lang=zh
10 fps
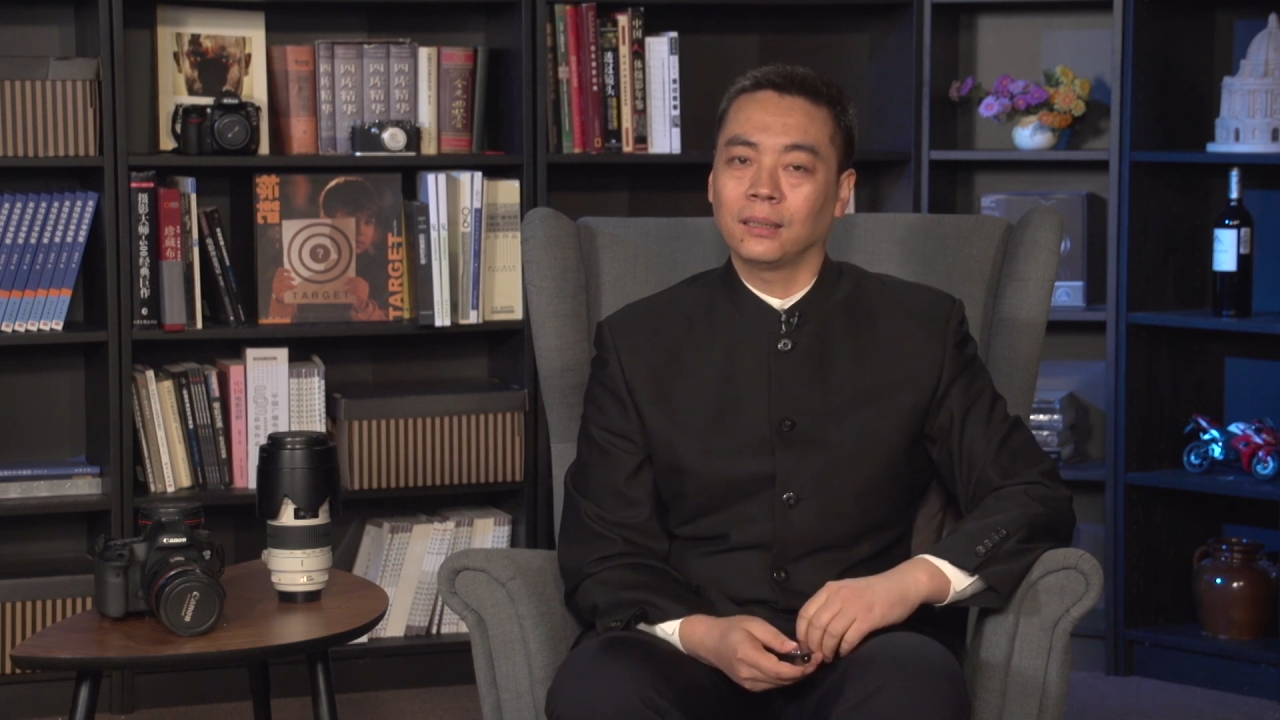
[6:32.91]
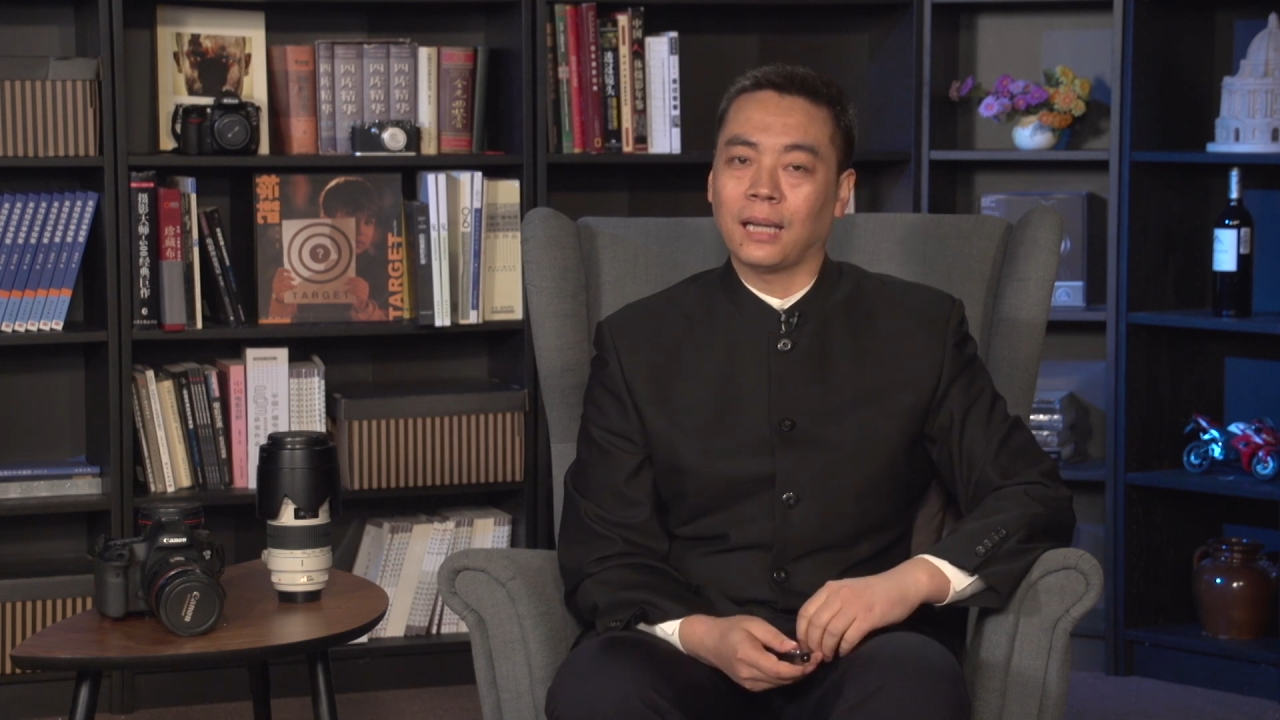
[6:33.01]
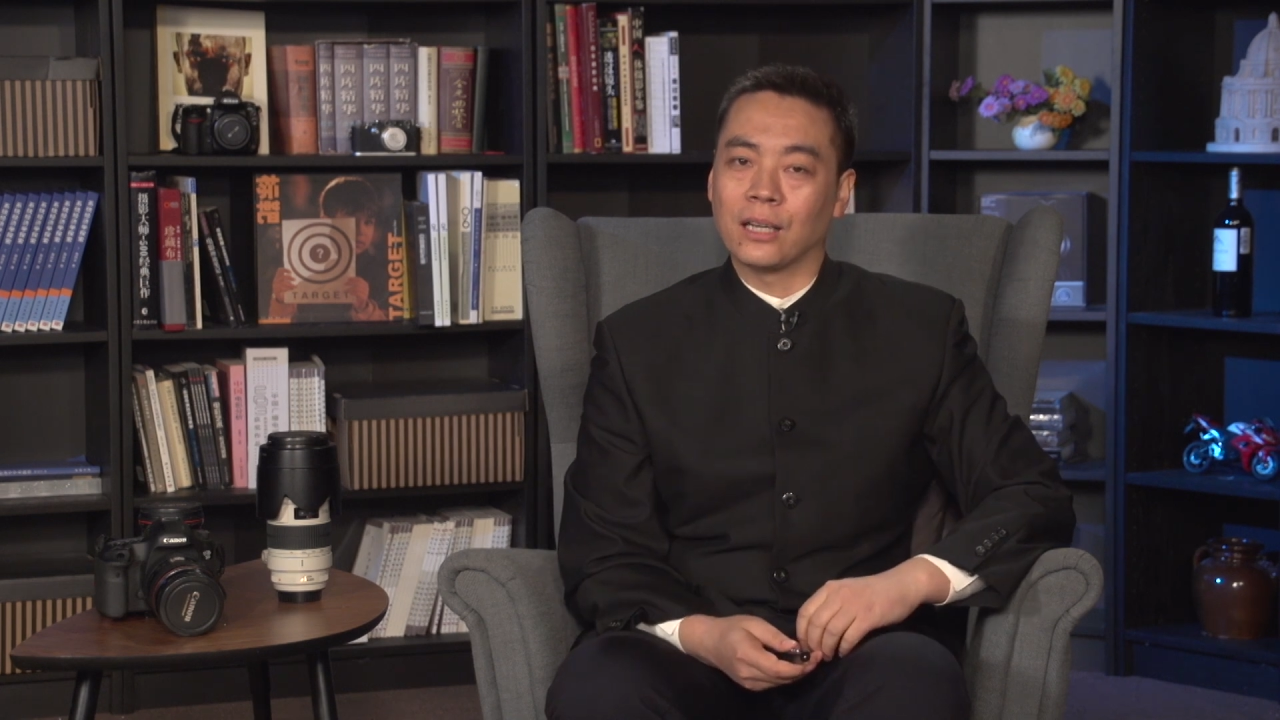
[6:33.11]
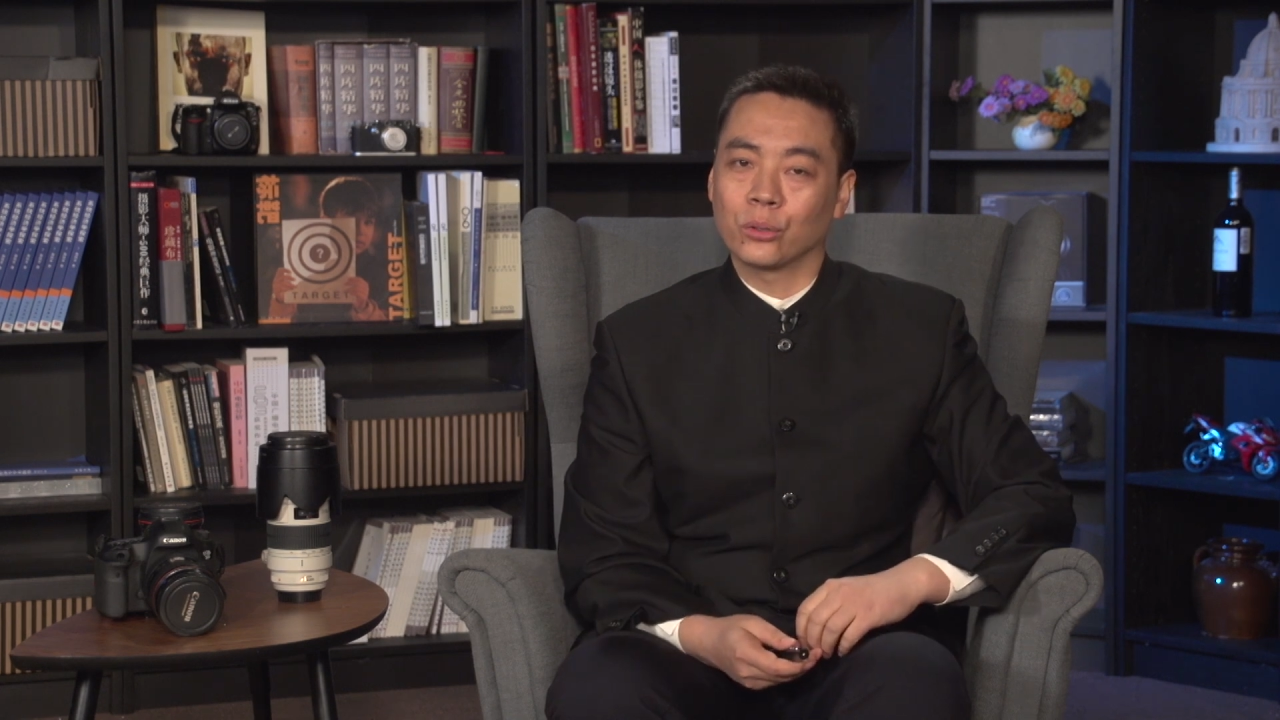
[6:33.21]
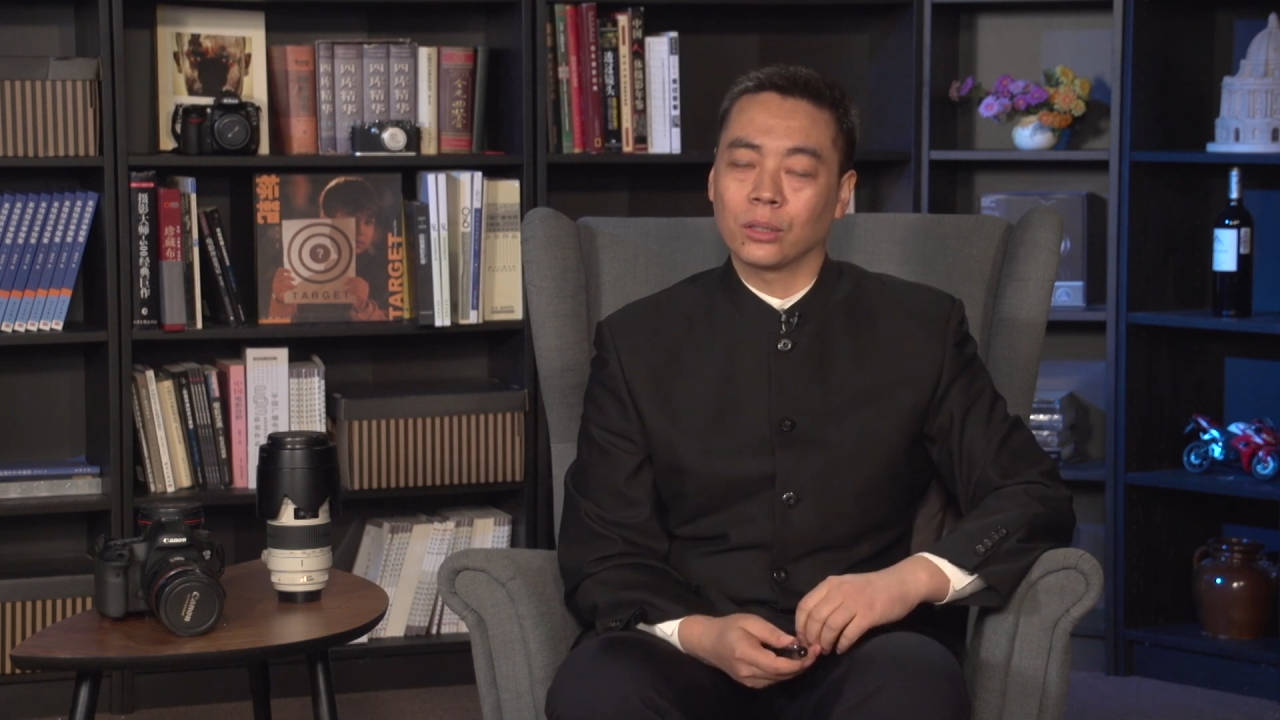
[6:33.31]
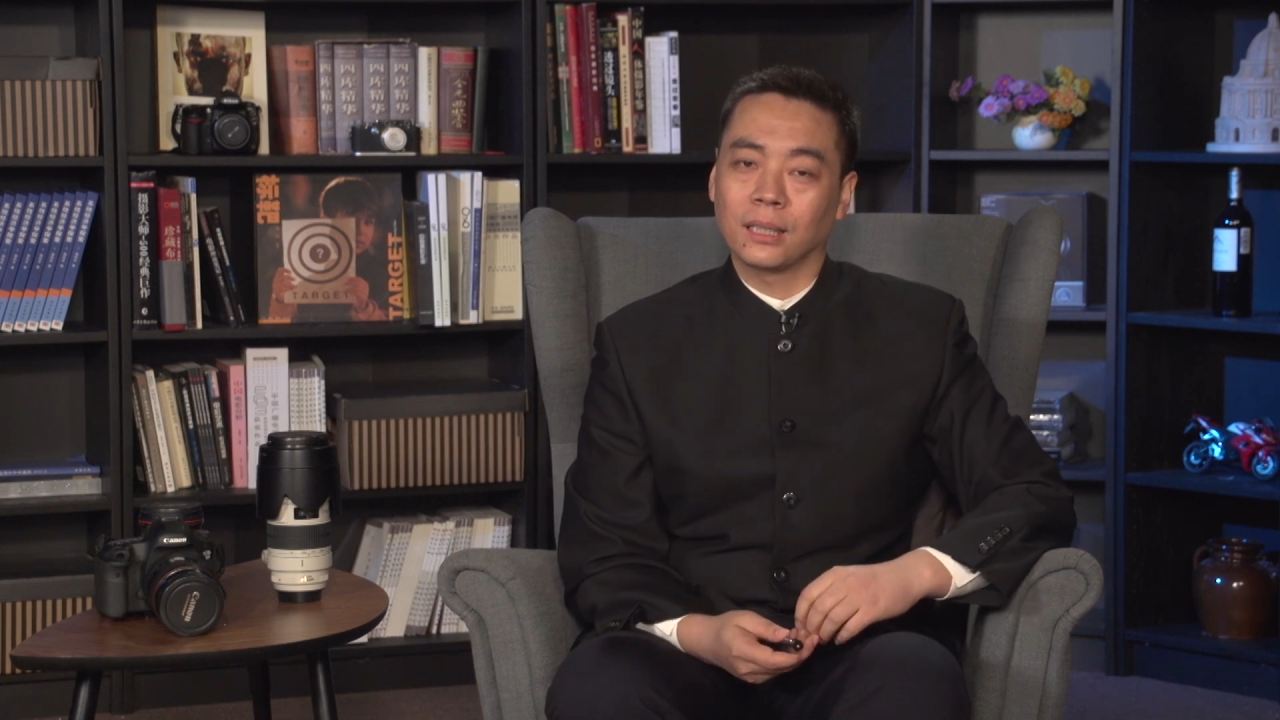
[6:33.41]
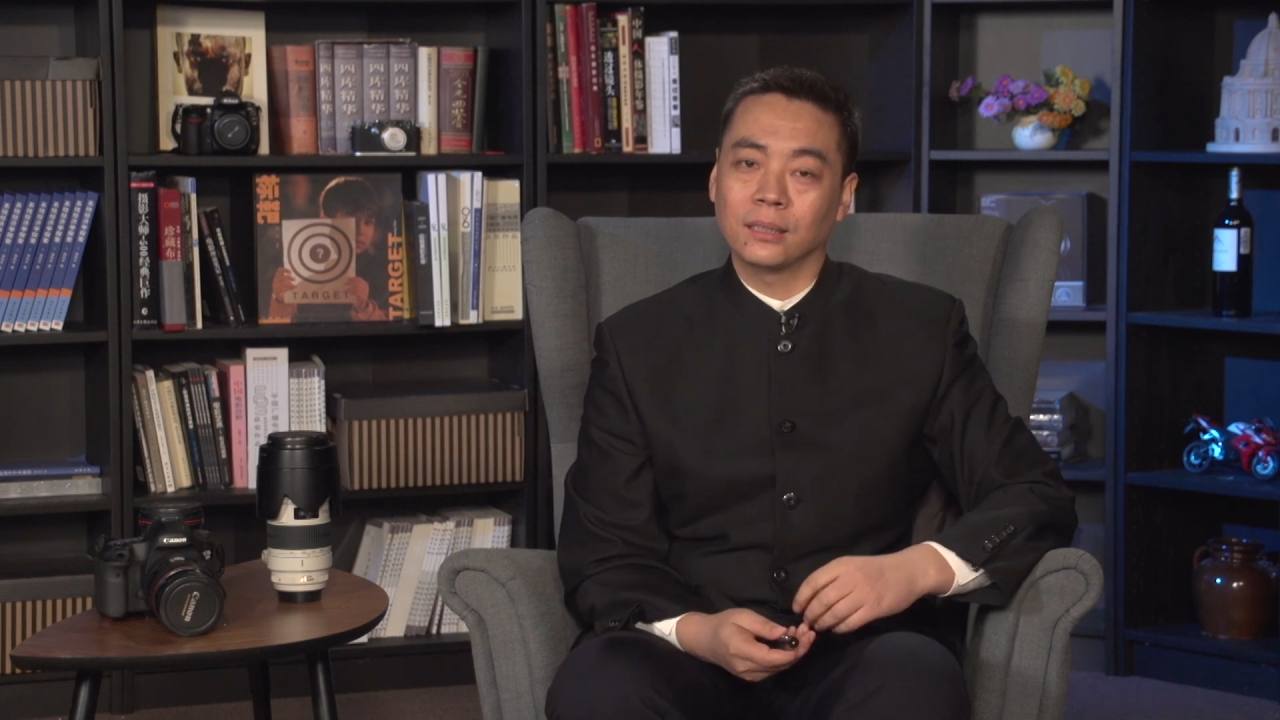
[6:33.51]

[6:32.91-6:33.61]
感受到他